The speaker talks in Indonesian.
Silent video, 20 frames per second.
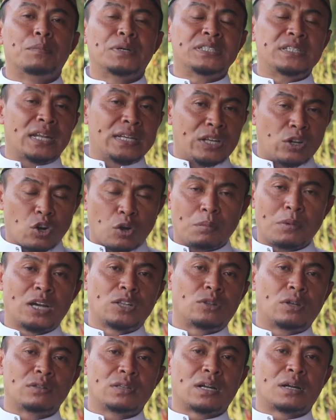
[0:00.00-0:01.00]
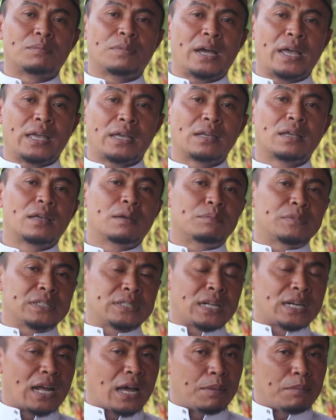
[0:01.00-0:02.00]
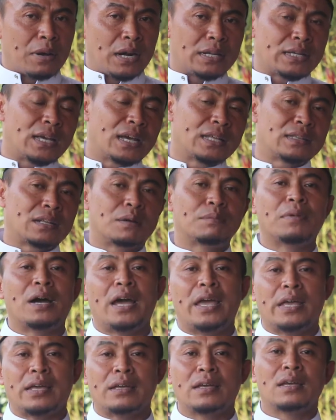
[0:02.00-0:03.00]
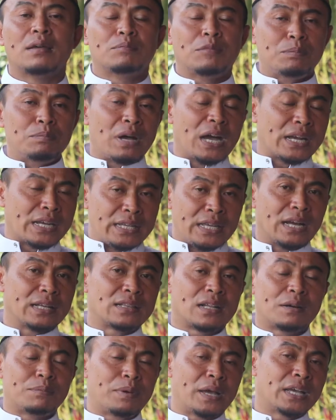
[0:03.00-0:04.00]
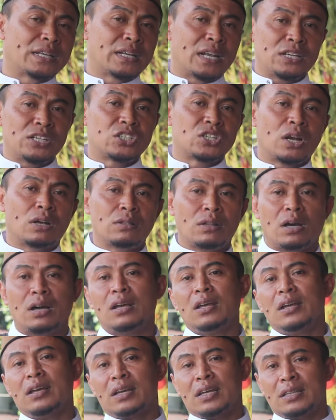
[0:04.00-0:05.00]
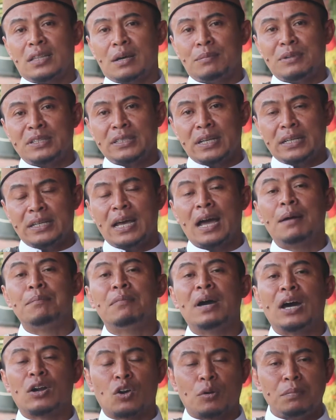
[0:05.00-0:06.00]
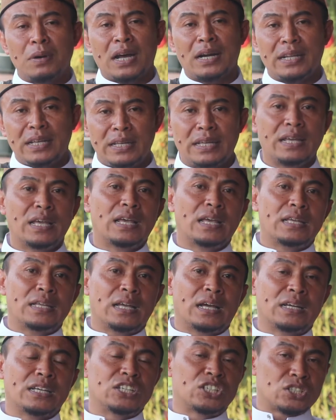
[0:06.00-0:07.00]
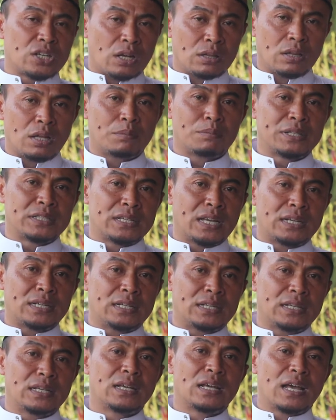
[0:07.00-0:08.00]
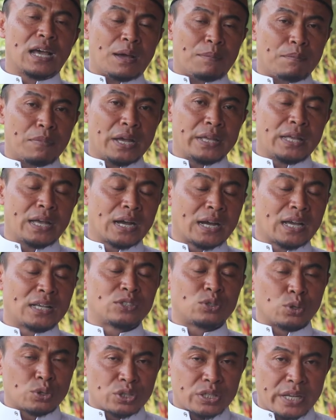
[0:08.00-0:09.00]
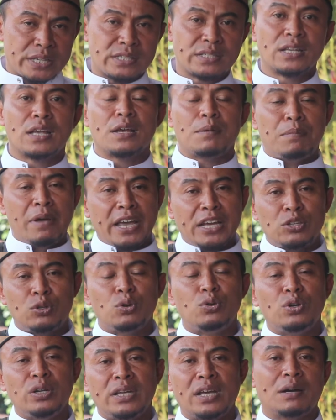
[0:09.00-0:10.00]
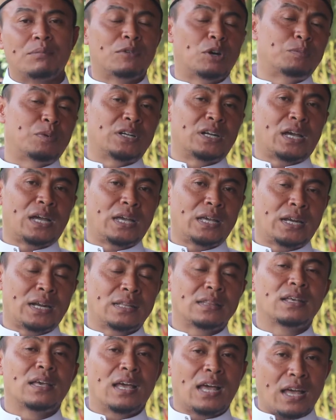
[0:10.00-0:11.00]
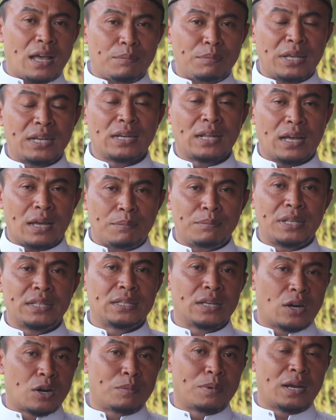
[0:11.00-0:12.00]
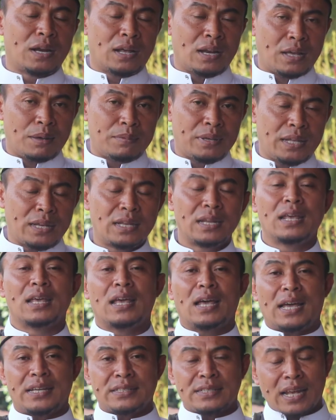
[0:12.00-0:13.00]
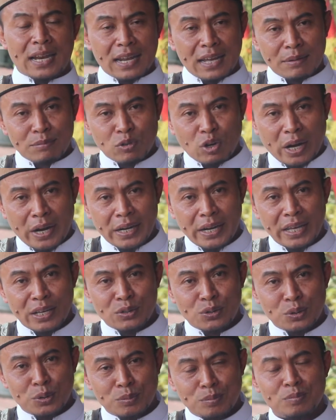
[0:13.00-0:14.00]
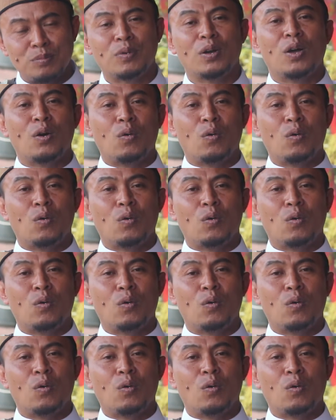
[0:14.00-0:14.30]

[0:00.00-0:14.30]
menjadi Ramadan terbaik, menjadi amaliah terbaik, membagi yang terbaik dan insya Allah kita menjadi hamba robani yang insya Allah menjadi hamba yang akan sukses baik dunia maupun akhirat. Amin amin ya rabbal alamin. Assalamualaikum